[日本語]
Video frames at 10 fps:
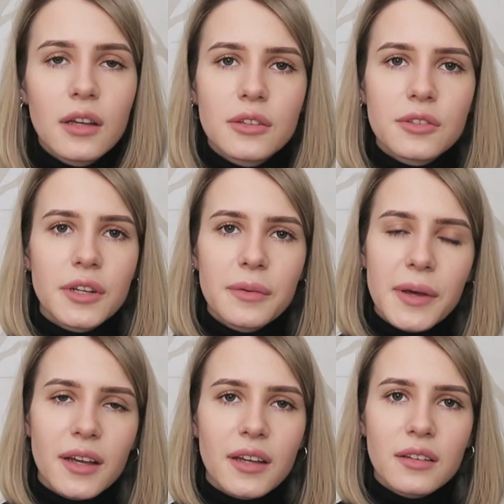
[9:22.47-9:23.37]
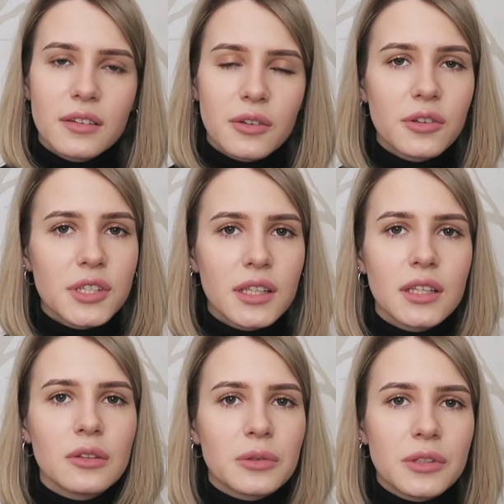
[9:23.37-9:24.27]
それはロシアで
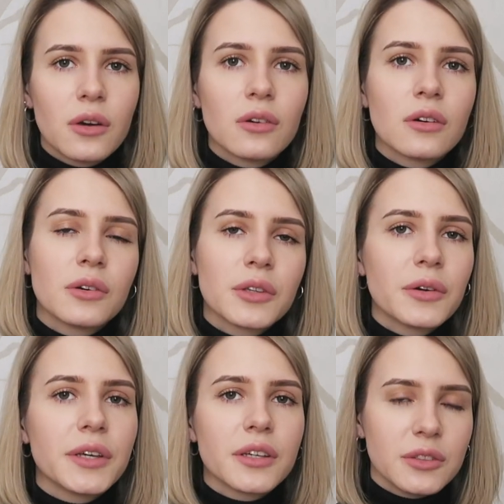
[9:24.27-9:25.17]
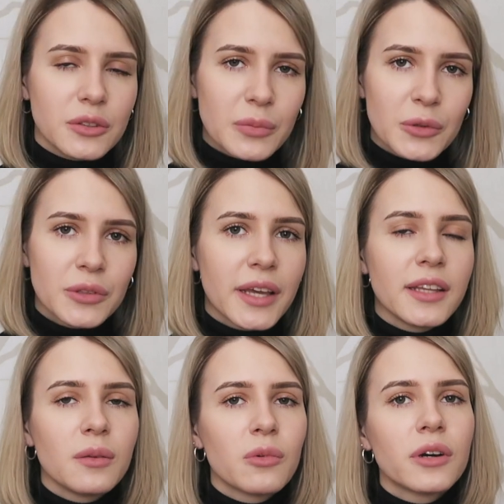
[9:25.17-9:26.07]
の日本語教育の問題
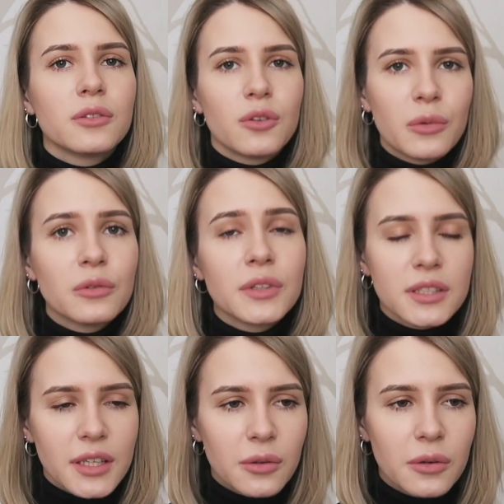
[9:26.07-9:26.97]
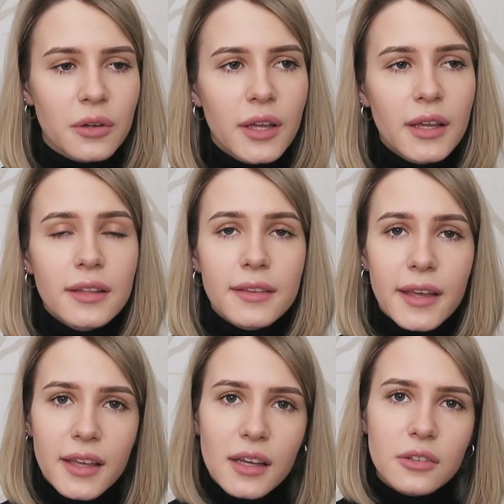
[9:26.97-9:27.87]
でもあると思うんですけど
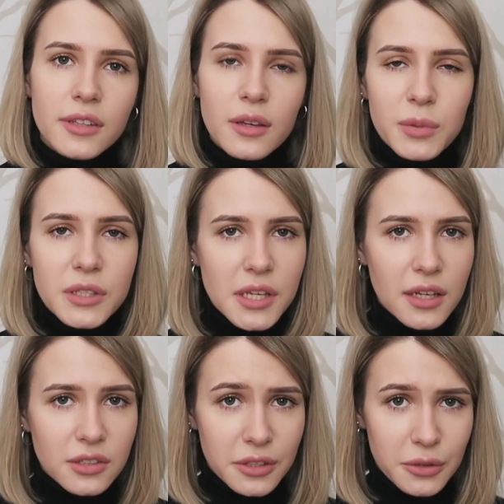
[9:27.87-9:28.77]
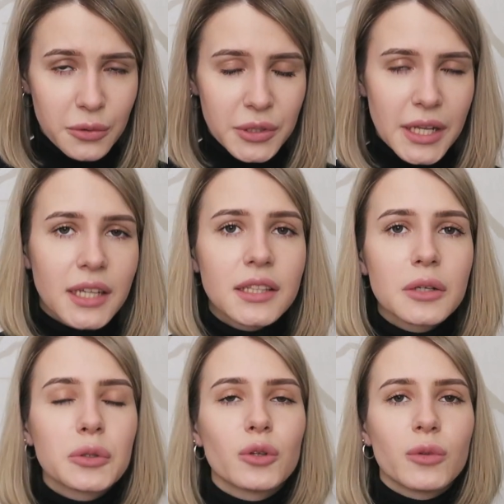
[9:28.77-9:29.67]
大学でピッチアクセントを習った
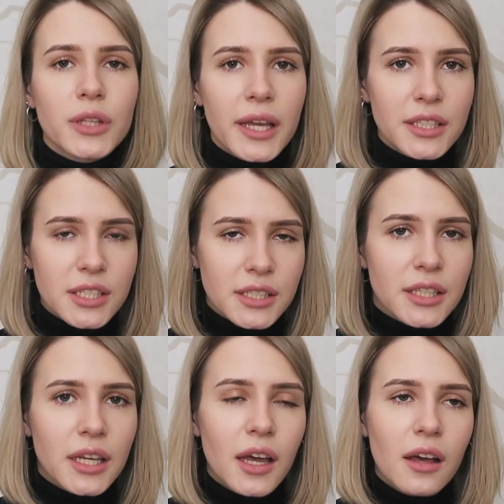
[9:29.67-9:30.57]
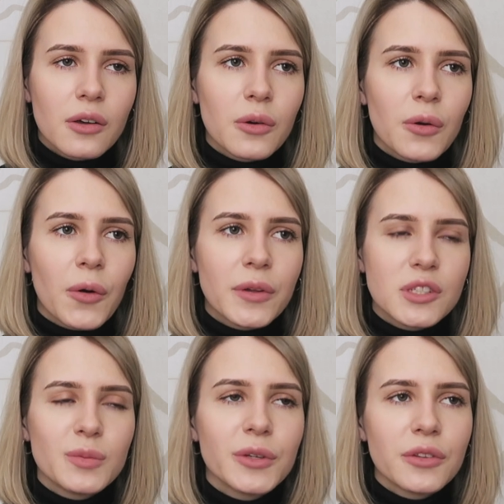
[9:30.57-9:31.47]
こともないしこう
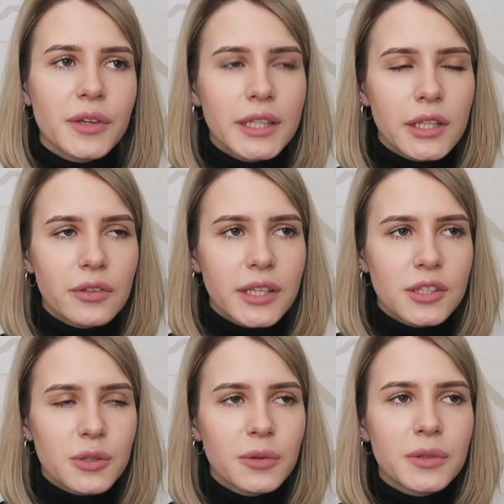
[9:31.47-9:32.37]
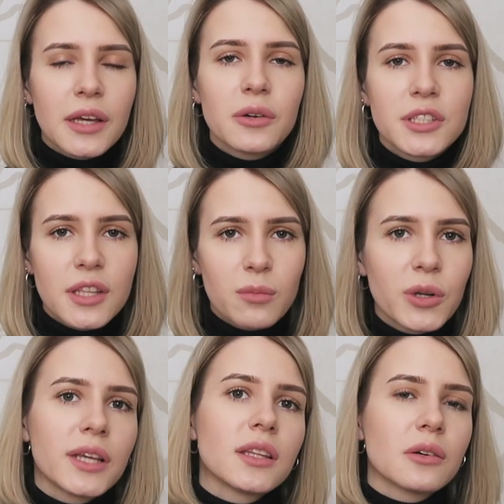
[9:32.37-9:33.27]
自分のイントネーションを直しても
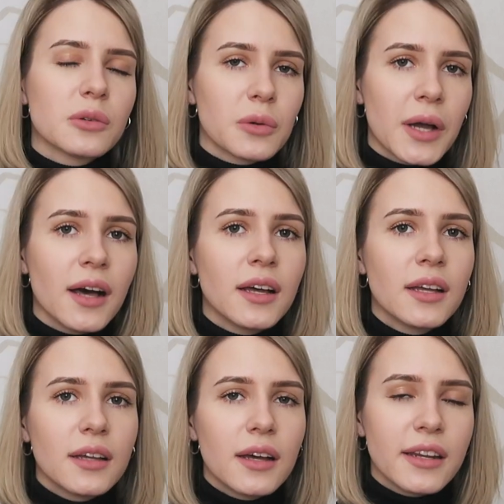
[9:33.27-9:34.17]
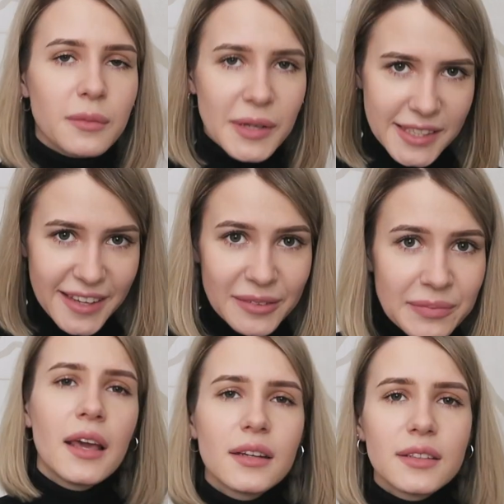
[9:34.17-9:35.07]
らったことがありません
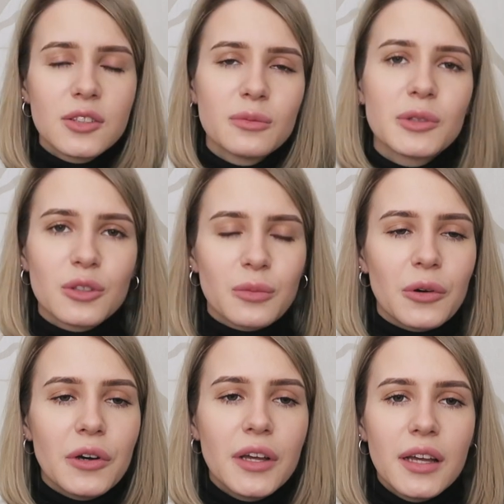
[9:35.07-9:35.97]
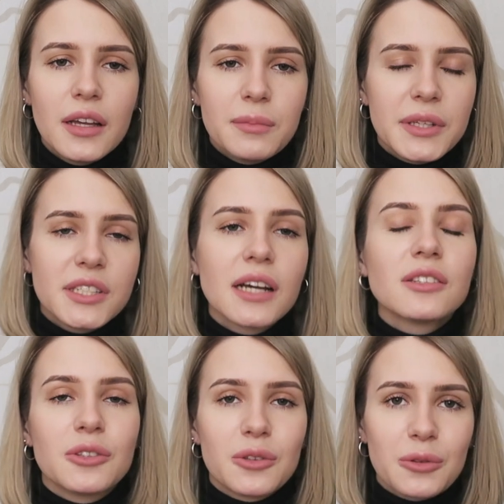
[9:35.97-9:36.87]
でそもそも
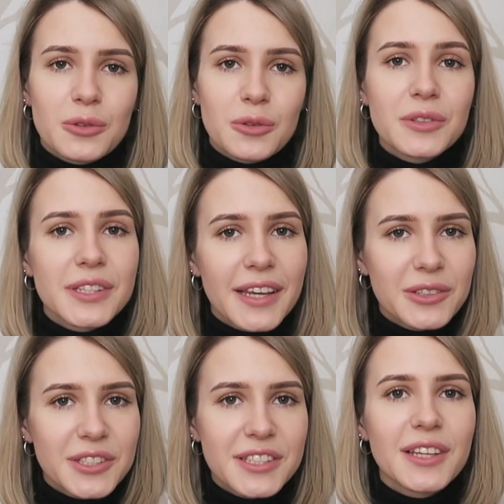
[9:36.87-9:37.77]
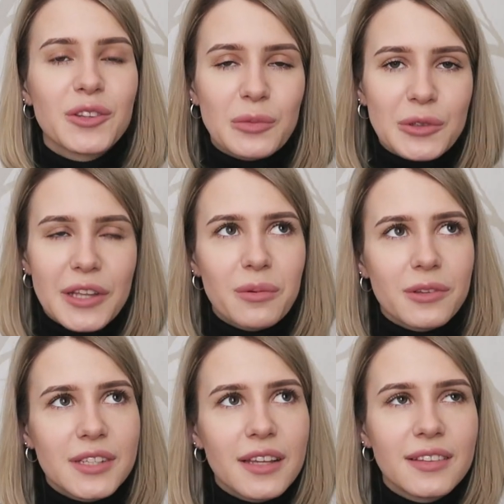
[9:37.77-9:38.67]
ピッチアクセントの存在を知ったのも多分
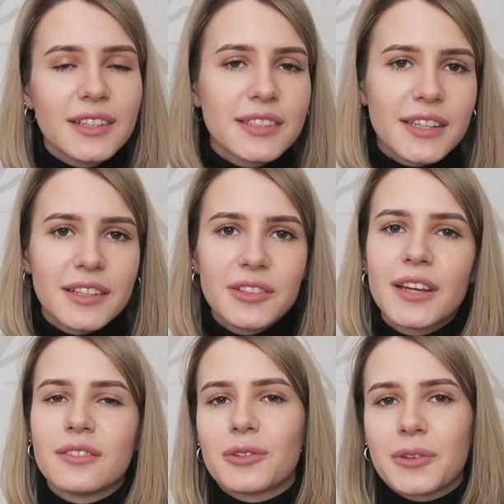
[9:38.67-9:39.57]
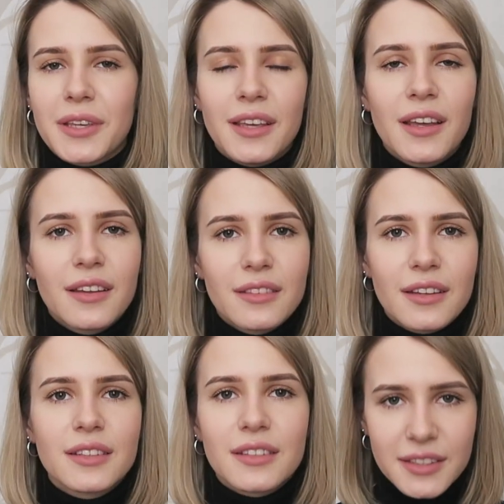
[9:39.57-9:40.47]
3年生ぐらいの時だっ
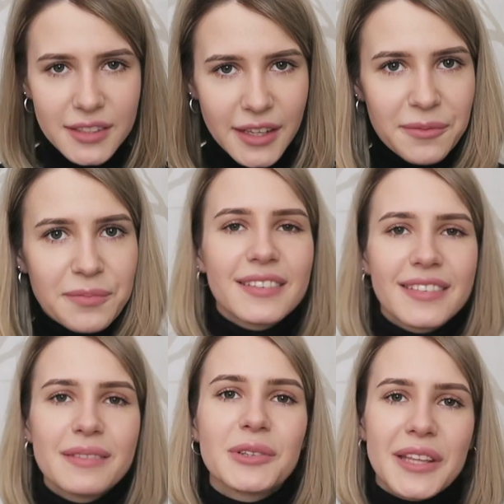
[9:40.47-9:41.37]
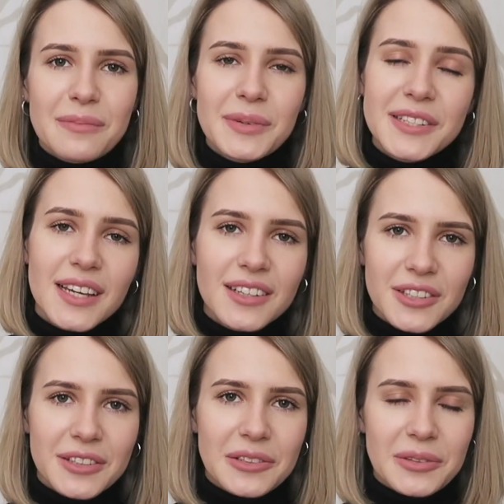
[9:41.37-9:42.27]
たんですねでもね
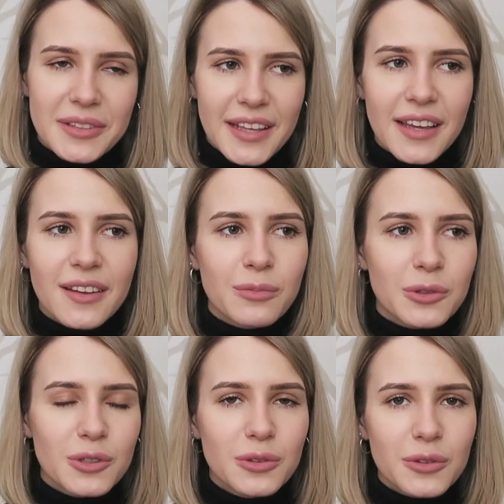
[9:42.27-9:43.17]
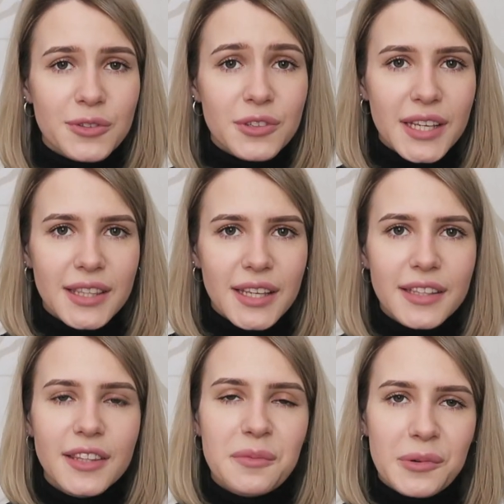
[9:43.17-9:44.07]
ピッチアクセントってもうちょっとずれてい
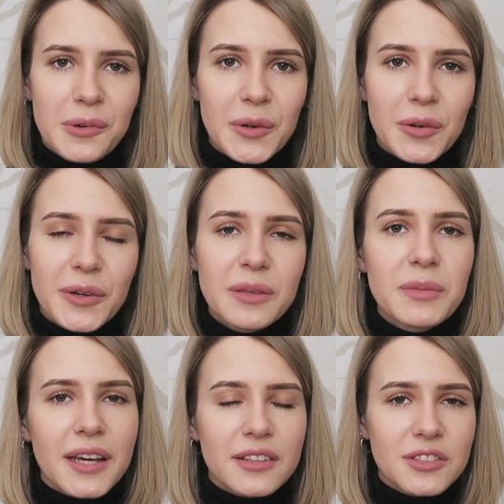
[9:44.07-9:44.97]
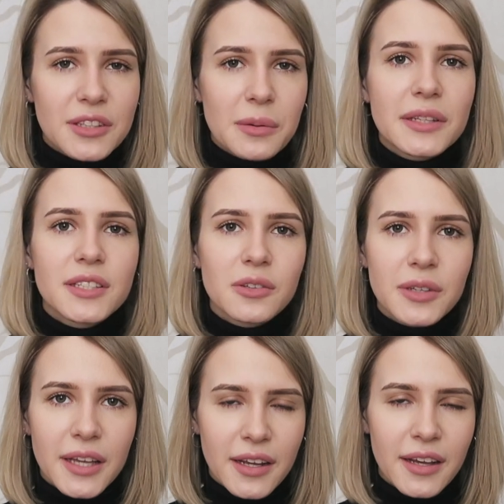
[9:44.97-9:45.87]
てもこう意味が伝わっちゃう
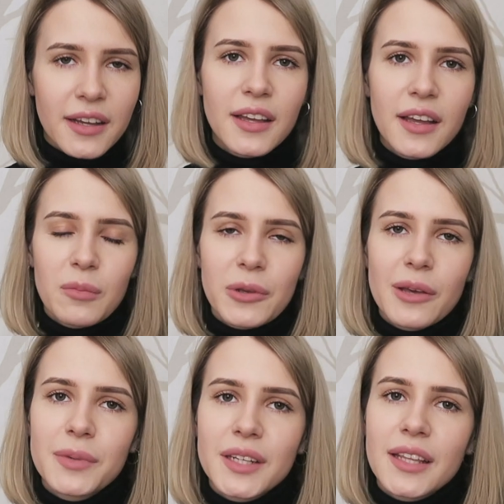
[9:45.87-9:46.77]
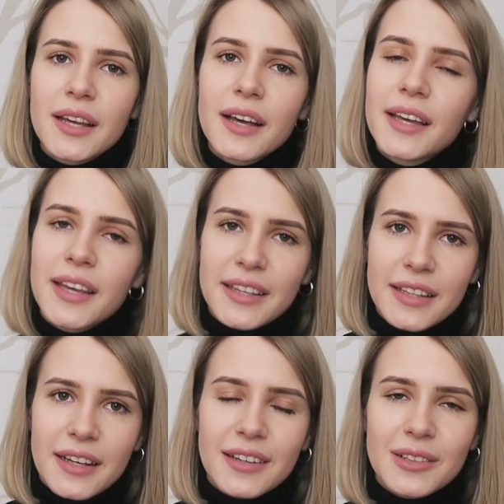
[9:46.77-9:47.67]
からやっぱり長い
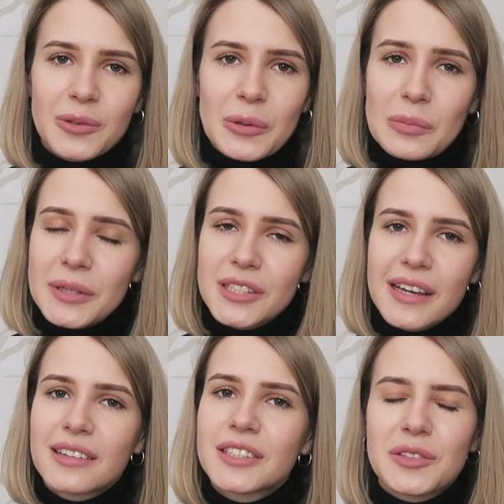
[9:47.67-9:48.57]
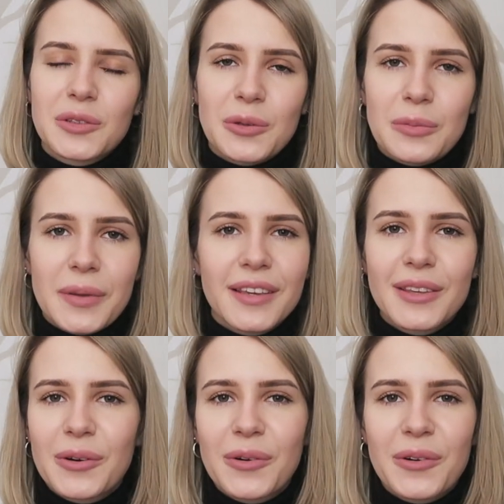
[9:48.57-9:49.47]
間こうピッチアクセントの勉
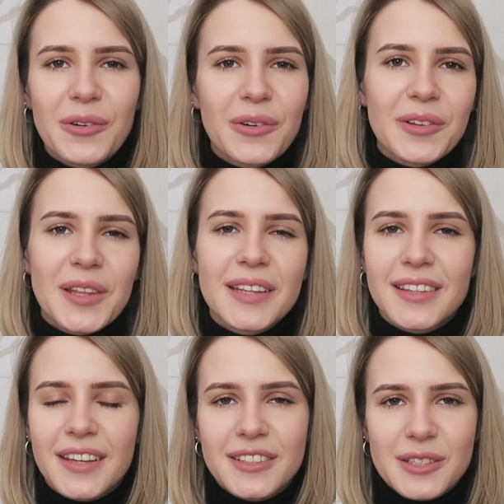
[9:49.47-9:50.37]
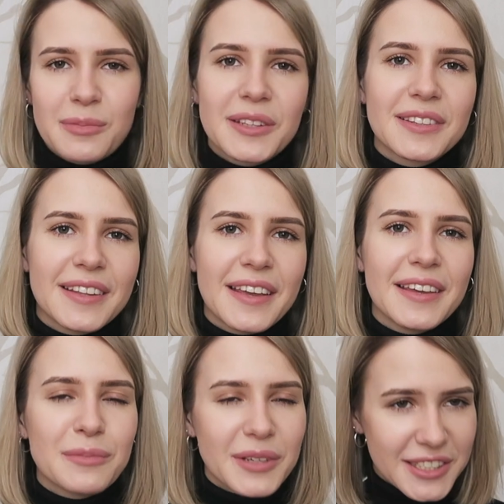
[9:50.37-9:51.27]
強を怠ってしまって
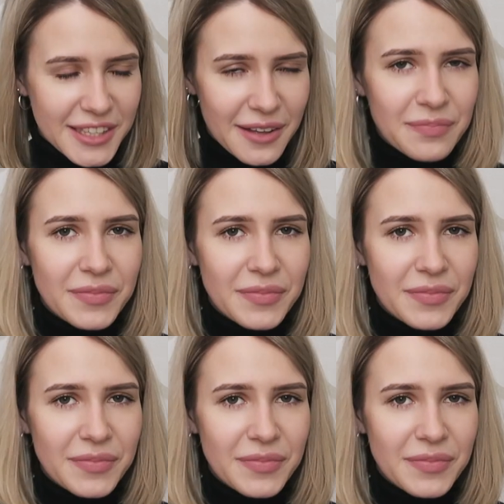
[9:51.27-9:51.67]
いました、